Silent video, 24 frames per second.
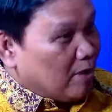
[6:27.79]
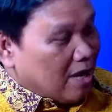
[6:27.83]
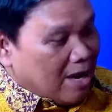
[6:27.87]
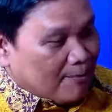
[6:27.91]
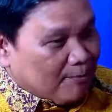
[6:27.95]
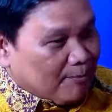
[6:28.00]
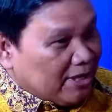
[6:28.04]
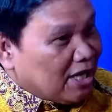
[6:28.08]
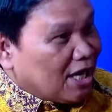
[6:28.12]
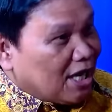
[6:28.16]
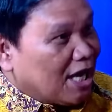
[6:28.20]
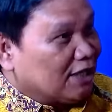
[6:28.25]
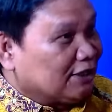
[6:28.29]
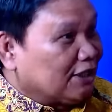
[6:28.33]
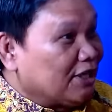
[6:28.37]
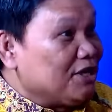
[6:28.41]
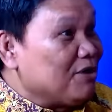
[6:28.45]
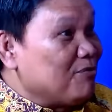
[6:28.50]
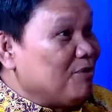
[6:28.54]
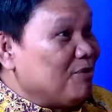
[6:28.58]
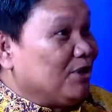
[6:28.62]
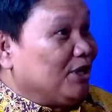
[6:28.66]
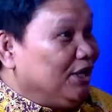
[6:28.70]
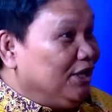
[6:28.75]

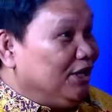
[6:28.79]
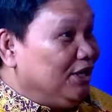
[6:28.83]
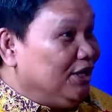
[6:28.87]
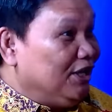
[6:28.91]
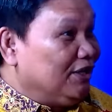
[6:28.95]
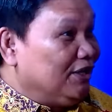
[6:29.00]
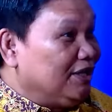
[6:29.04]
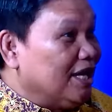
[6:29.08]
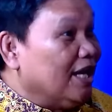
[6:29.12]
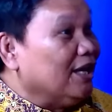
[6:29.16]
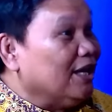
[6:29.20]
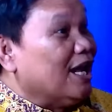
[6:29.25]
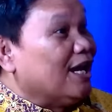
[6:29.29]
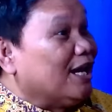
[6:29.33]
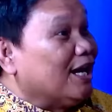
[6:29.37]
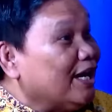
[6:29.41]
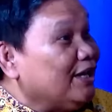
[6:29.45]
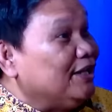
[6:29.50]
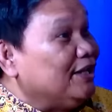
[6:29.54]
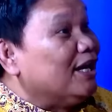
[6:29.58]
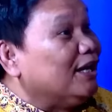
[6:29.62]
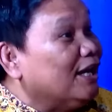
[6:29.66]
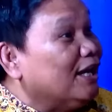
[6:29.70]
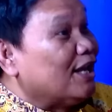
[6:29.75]
pendekatannya begini dan lain-lain
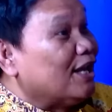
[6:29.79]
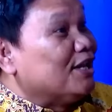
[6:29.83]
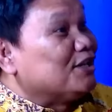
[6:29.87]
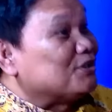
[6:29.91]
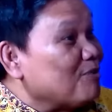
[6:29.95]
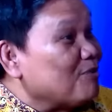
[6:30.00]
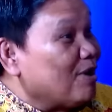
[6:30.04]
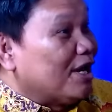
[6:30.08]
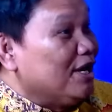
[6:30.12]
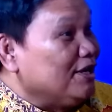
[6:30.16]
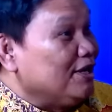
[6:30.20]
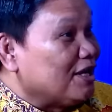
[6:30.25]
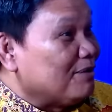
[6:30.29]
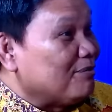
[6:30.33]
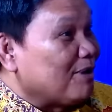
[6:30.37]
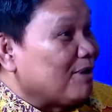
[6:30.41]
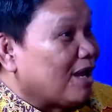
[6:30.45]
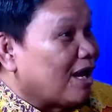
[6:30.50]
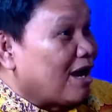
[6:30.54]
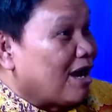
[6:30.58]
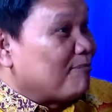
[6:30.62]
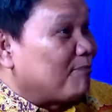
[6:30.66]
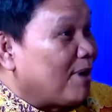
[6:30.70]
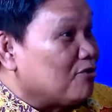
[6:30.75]
dan lain-lain sebagainya di
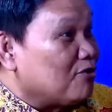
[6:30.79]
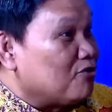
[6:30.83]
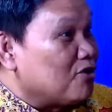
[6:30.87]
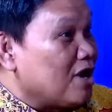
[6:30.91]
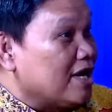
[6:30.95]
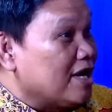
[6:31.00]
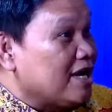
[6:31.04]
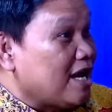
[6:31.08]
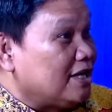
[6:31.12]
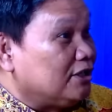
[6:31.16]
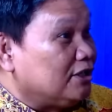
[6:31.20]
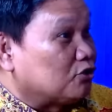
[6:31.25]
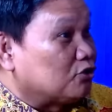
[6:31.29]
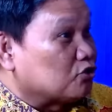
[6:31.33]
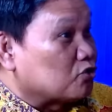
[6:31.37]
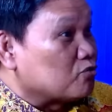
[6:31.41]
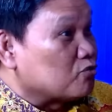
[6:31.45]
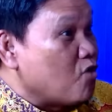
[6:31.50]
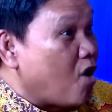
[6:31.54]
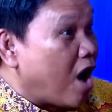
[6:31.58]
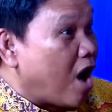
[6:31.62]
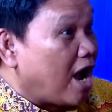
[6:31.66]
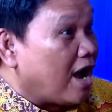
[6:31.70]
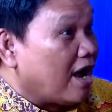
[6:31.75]
belakang panggung kan ada itu
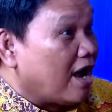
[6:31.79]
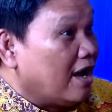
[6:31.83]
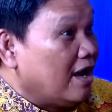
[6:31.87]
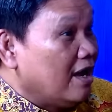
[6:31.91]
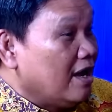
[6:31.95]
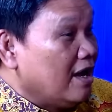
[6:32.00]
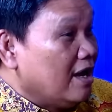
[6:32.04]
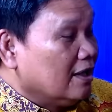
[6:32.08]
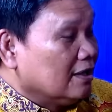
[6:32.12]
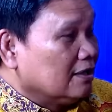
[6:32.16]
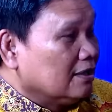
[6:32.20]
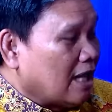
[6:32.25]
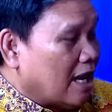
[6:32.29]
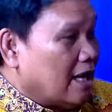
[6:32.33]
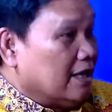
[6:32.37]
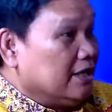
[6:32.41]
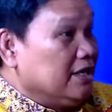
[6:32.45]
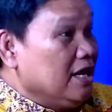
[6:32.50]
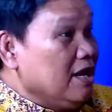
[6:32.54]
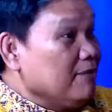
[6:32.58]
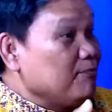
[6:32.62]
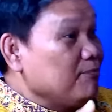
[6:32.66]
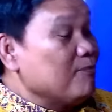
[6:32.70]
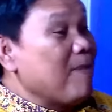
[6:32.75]
semua. Okay. Nah,
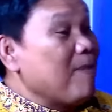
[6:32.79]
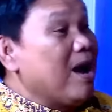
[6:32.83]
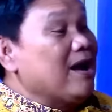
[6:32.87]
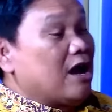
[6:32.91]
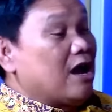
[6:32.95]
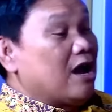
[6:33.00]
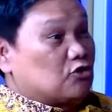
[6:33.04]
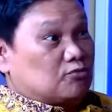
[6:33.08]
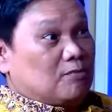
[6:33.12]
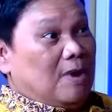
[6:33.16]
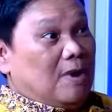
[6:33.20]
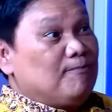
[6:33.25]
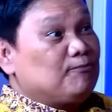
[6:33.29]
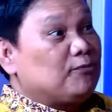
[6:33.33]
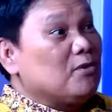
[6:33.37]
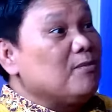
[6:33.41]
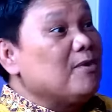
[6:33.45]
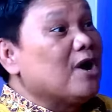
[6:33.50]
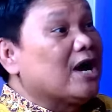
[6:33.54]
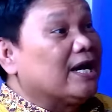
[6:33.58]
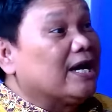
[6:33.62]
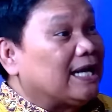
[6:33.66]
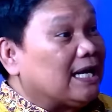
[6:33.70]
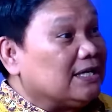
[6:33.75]
dia harus mampu
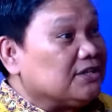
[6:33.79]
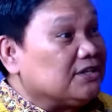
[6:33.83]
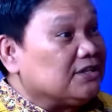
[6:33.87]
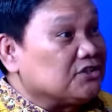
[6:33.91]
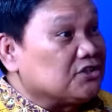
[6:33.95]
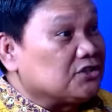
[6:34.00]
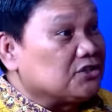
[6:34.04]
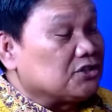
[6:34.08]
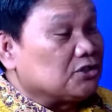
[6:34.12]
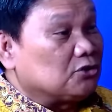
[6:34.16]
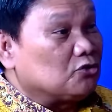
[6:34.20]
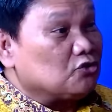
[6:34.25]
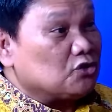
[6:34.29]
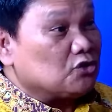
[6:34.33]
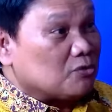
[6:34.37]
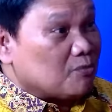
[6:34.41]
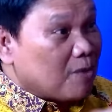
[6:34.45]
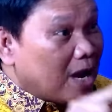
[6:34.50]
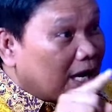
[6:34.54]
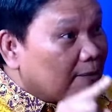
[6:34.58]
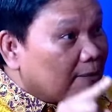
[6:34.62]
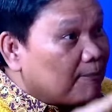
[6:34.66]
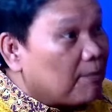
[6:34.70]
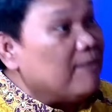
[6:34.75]
menganalisis itu
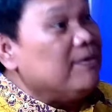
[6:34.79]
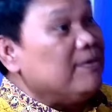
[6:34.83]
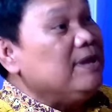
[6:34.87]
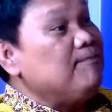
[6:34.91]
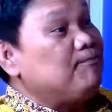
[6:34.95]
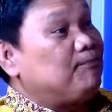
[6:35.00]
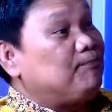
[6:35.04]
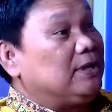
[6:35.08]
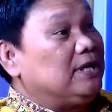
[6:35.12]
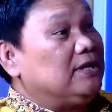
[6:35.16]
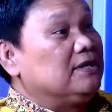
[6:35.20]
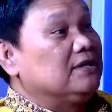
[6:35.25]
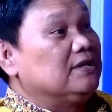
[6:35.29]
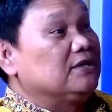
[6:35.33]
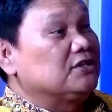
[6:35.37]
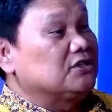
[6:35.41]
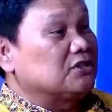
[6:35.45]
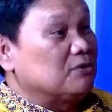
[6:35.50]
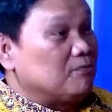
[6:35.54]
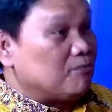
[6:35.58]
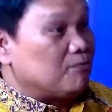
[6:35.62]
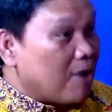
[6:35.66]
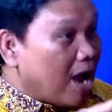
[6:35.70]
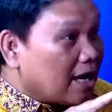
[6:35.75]
sebagai pemimpin,
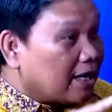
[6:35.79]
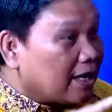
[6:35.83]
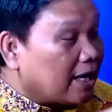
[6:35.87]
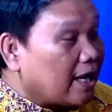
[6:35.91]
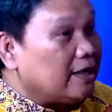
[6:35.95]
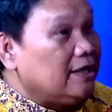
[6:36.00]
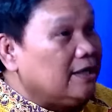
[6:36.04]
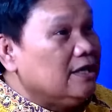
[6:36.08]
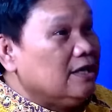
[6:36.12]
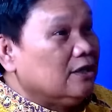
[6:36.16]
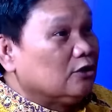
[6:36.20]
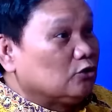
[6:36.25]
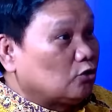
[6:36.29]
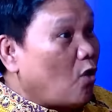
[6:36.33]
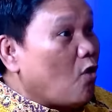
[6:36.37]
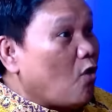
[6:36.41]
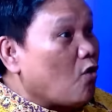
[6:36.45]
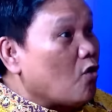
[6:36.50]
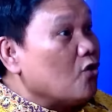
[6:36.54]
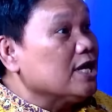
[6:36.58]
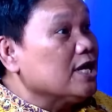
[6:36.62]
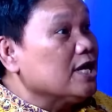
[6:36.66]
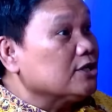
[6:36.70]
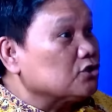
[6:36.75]
sebagai
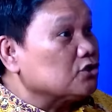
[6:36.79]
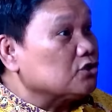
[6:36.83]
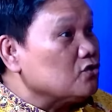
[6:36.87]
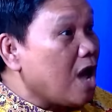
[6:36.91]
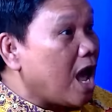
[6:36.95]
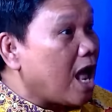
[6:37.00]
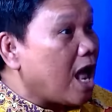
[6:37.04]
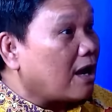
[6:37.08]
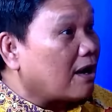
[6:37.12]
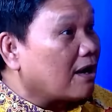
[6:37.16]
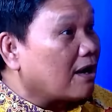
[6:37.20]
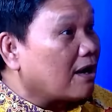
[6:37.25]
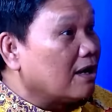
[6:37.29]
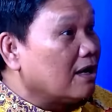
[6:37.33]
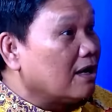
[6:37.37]
tokoh nasional.